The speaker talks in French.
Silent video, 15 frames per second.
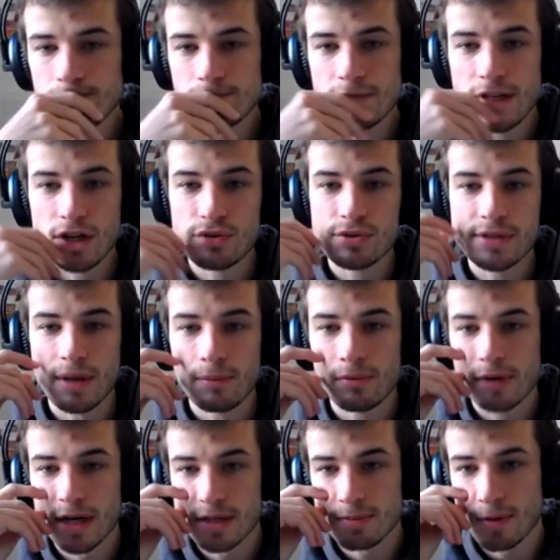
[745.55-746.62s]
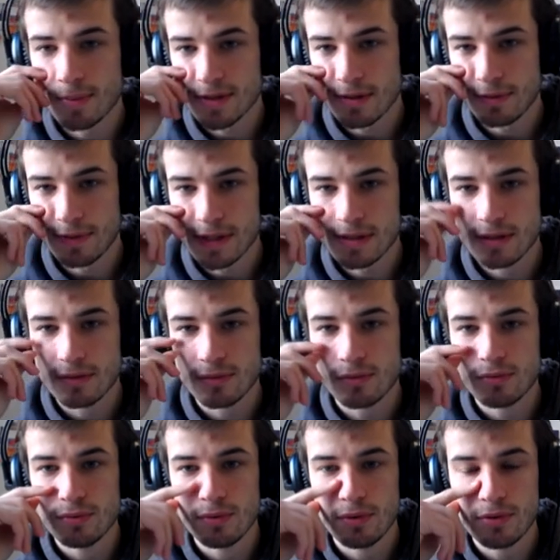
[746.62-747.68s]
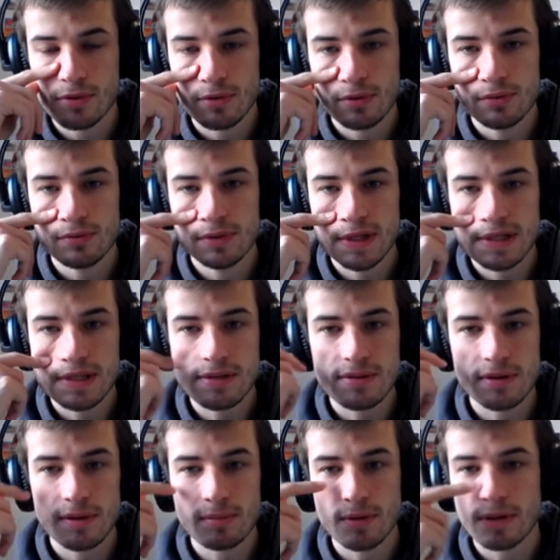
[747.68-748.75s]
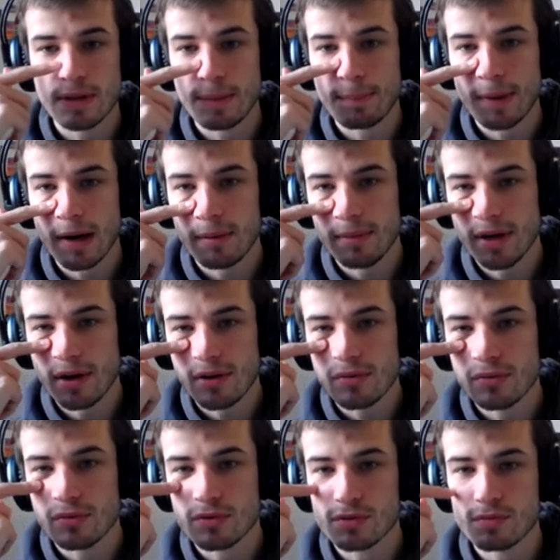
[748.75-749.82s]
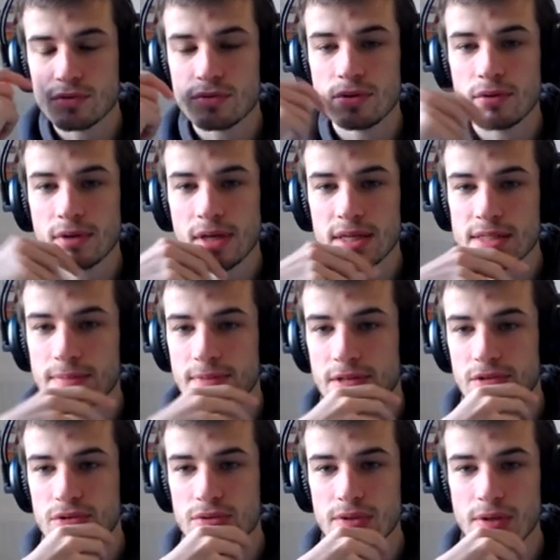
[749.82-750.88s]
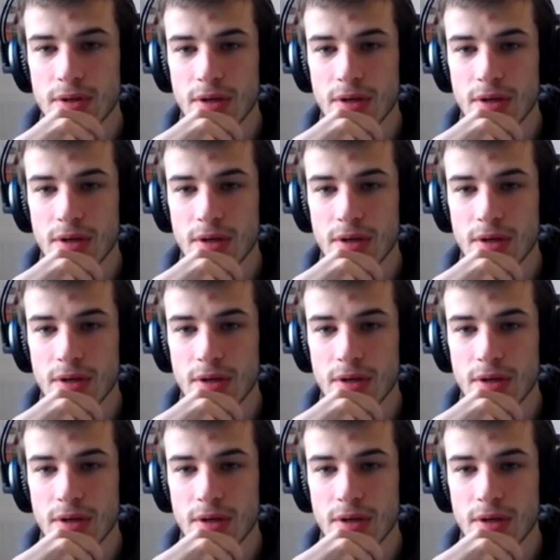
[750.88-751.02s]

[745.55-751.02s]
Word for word: qui a juste un bon classement. Parce qu'en fait, c'est ton coup. Le, coup des 6 au début, il n'était pas le meilleur coup. Donc je me suis dit, ok, c'est peut-être juste.